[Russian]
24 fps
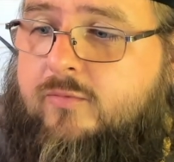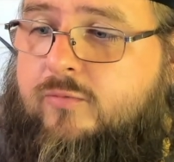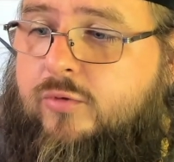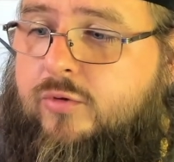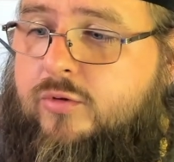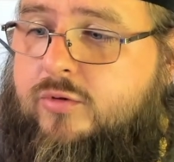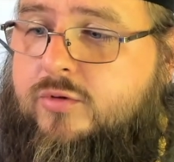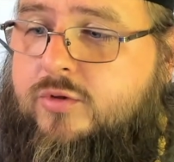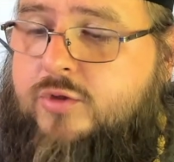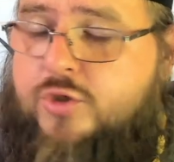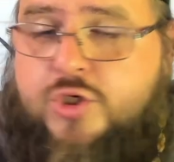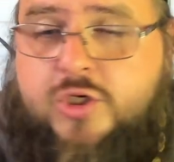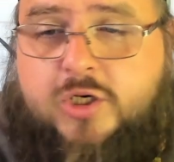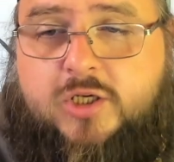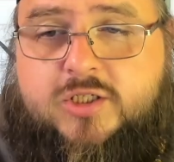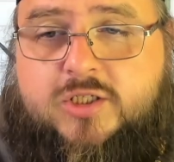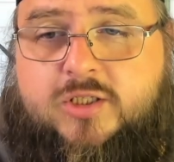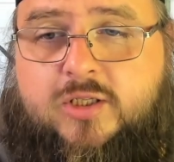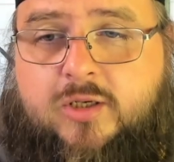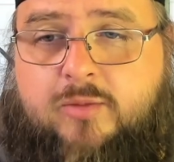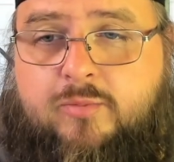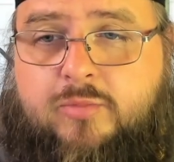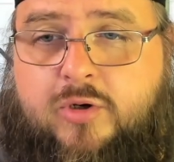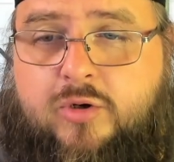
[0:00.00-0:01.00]
Вот.
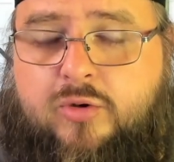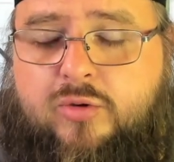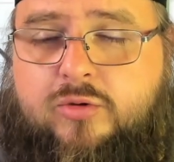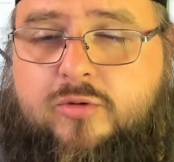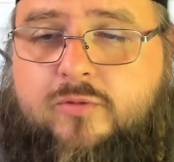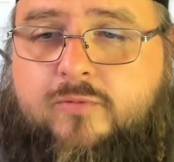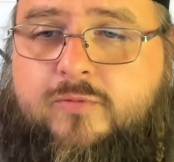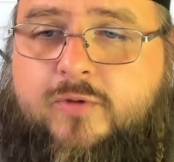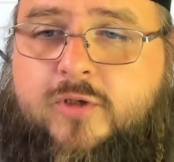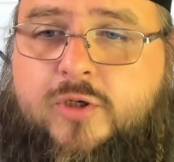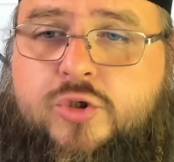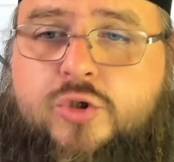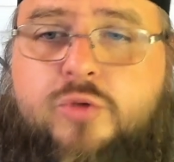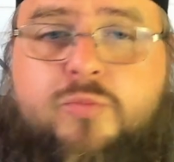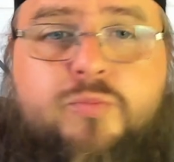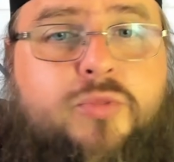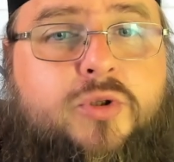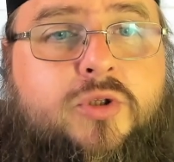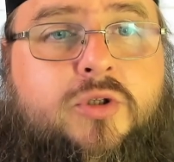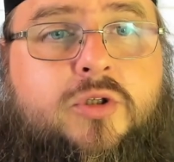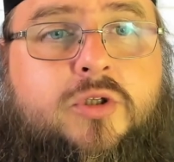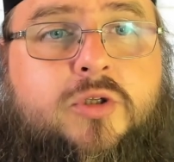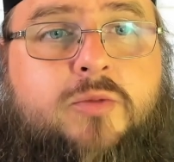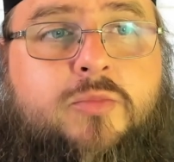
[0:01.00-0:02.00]
Сейчас, наоборот, в нашу
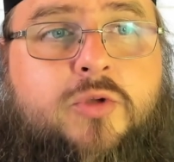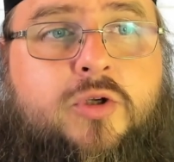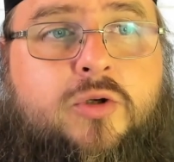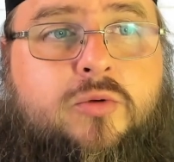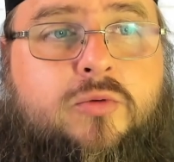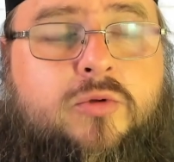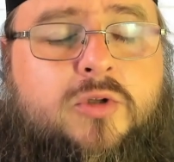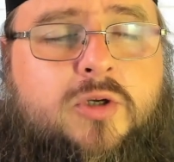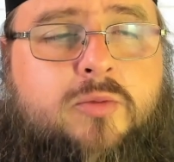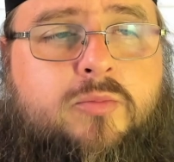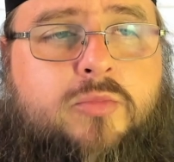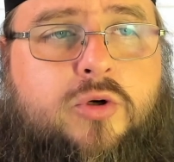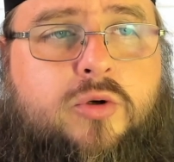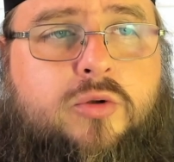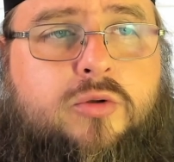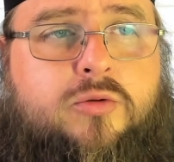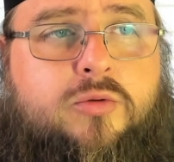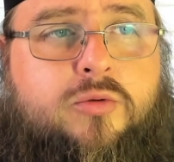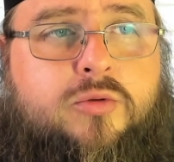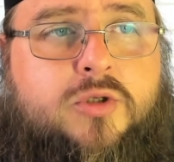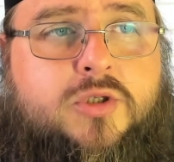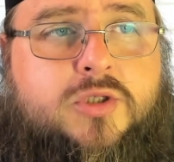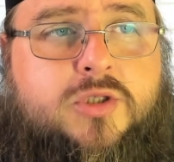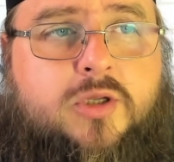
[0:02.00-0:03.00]
пандемию,
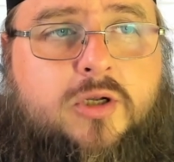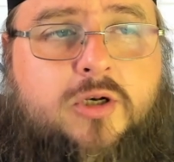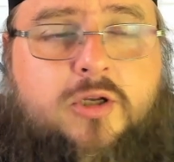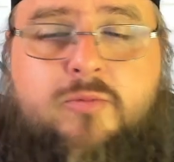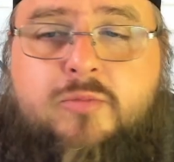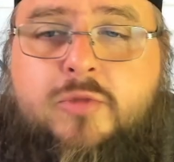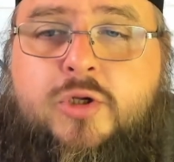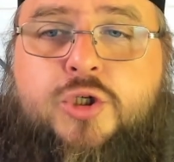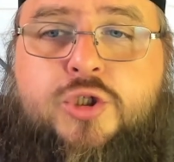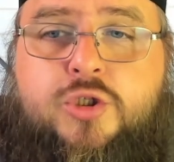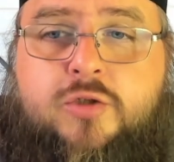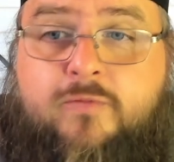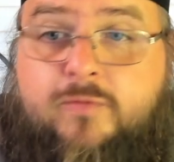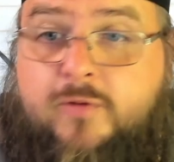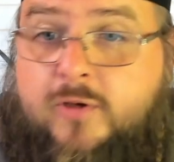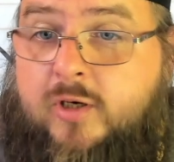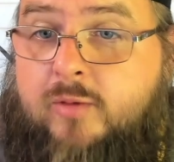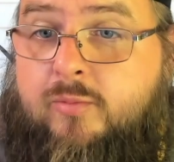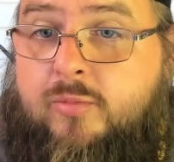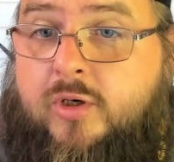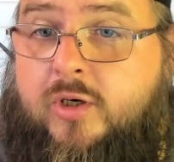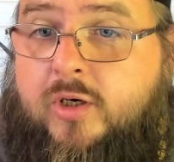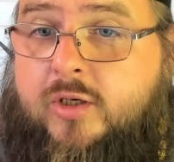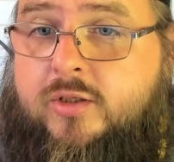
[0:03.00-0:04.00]
наоборот, люди стали меньше в
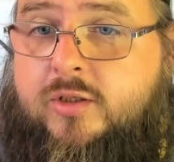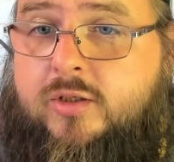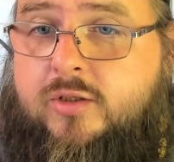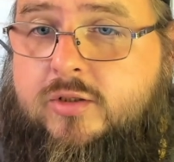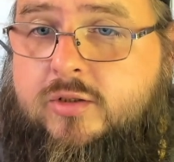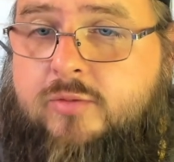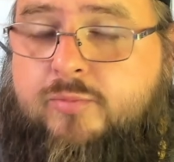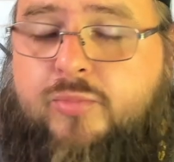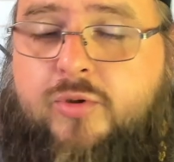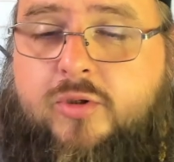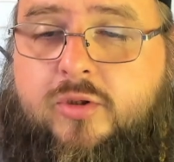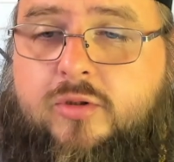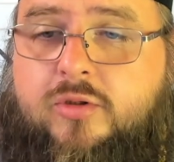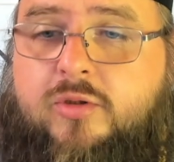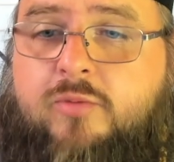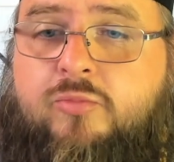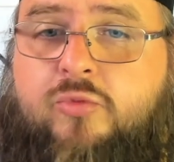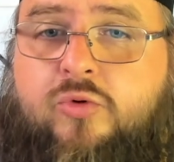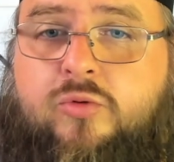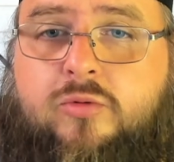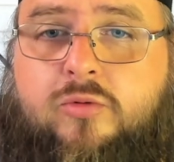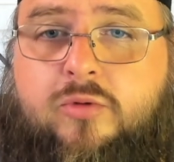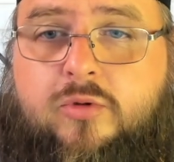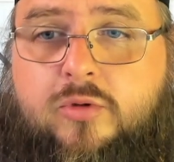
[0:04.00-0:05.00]
храм ходить, и
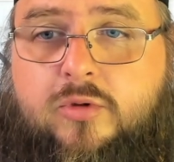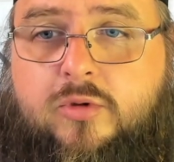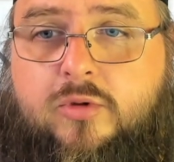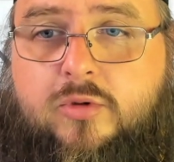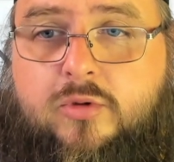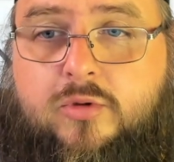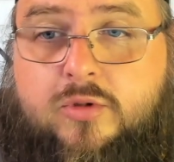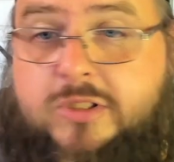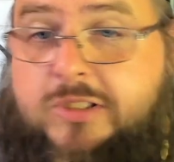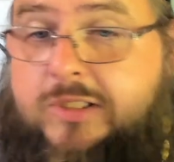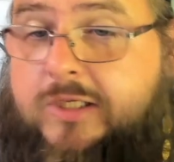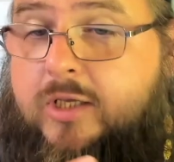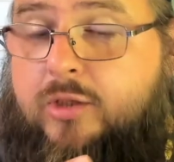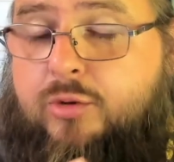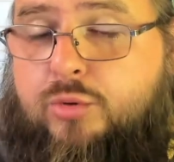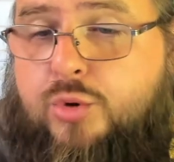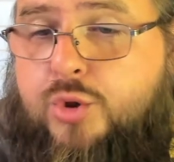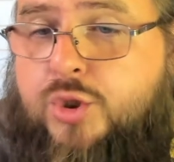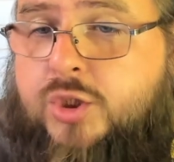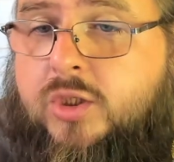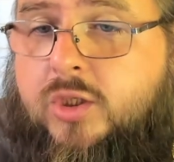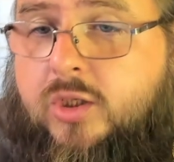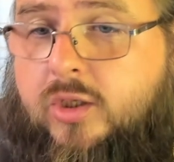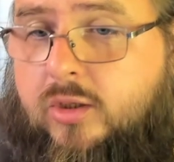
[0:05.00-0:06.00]
поэтому
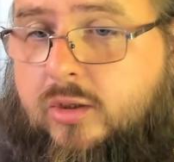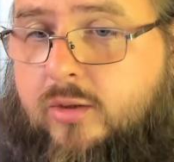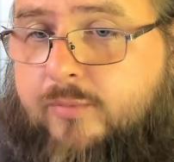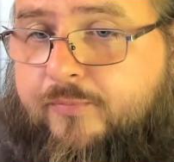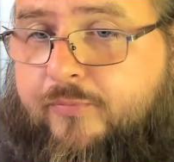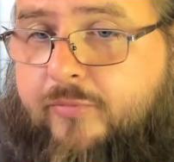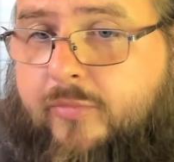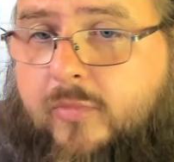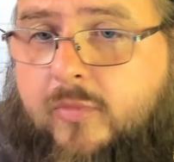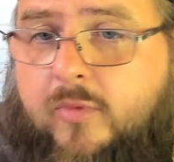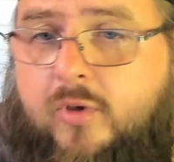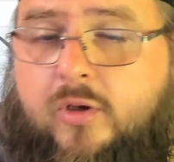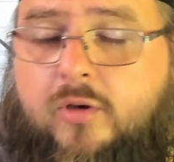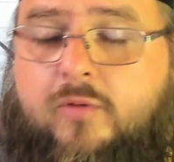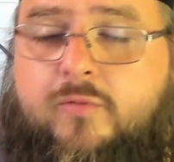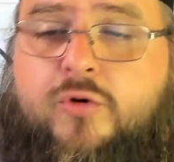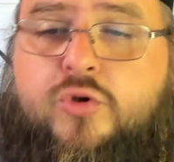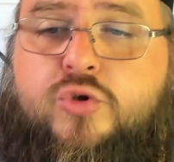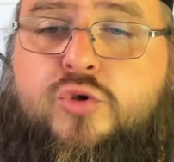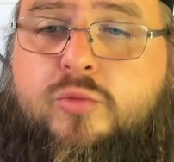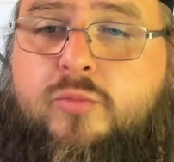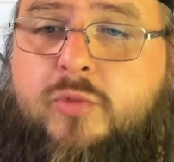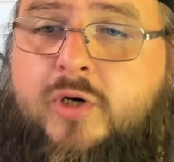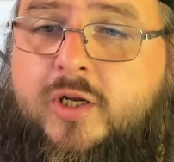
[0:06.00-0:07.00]
следующее э,
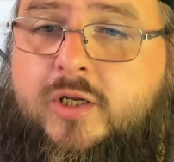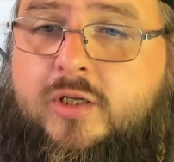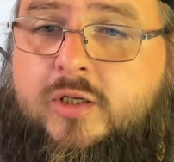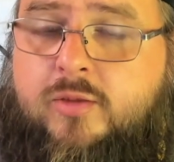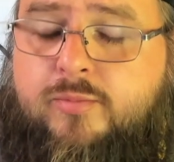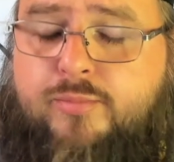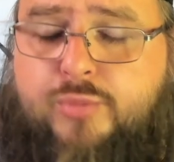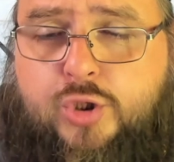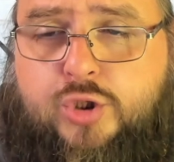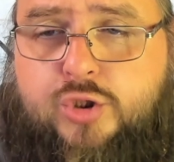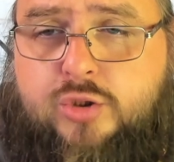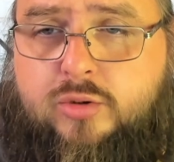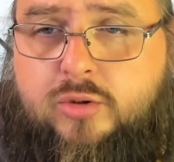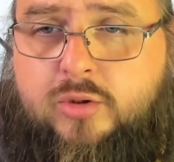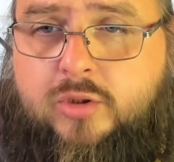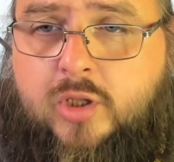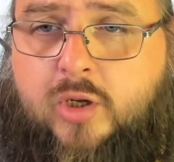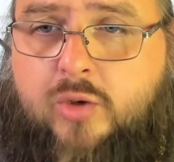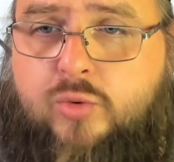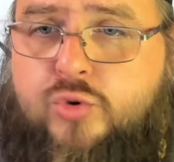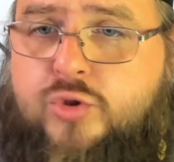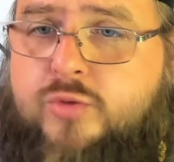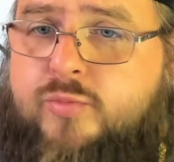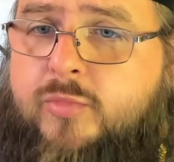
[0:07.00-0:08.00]
вразумление пришло
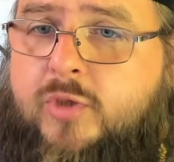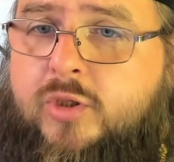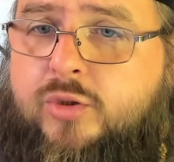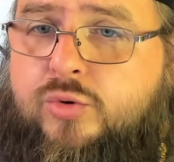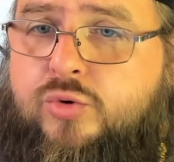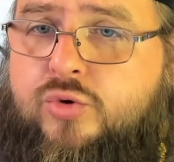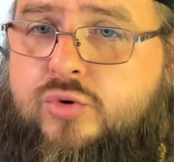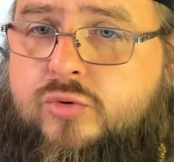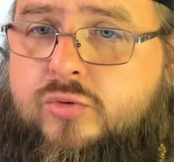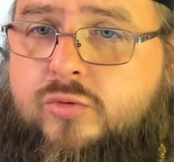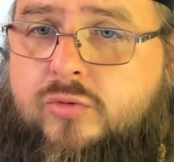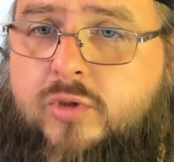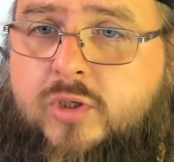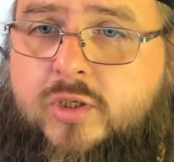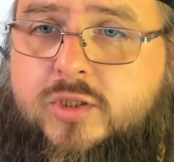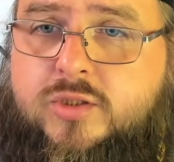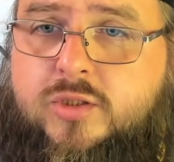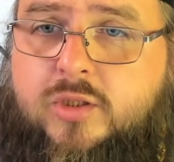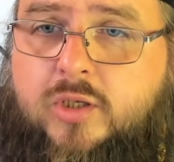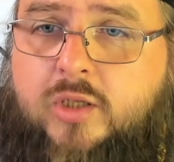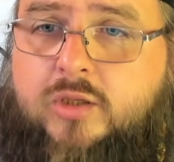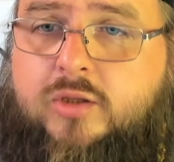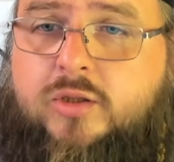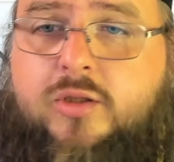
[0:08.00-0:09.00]
на Русь матушку,
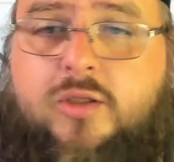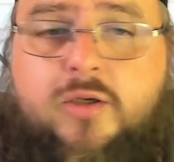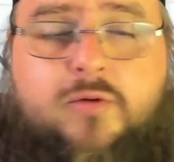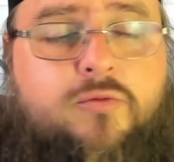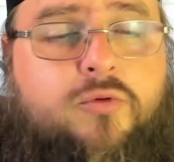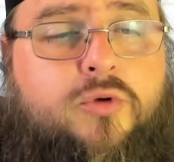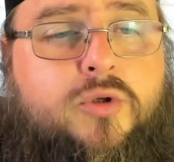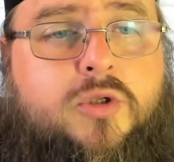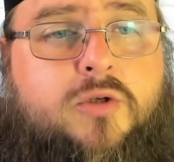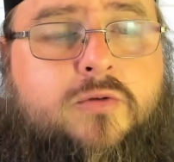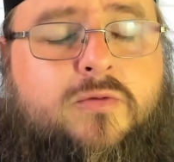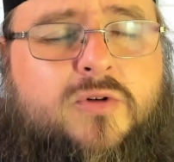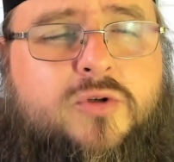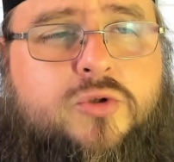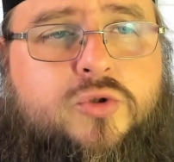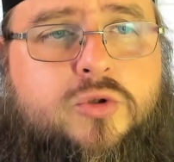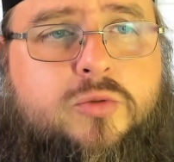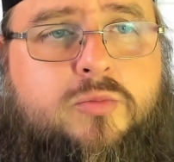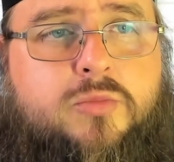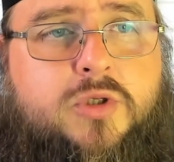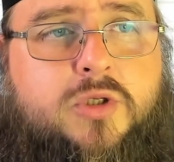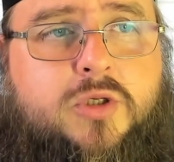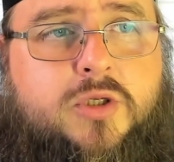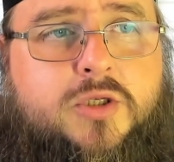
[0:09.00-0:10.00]
раз от того не
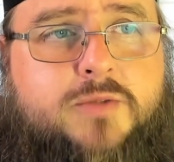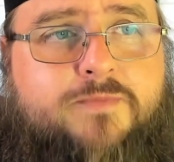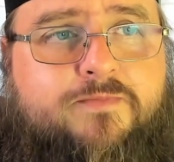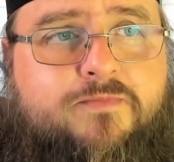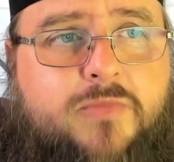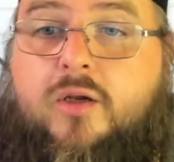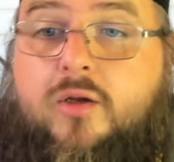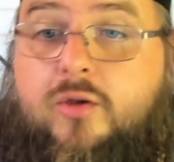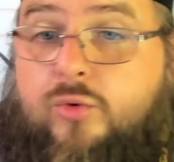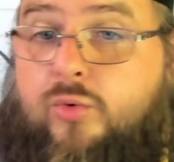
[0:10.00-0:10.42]
вразумились.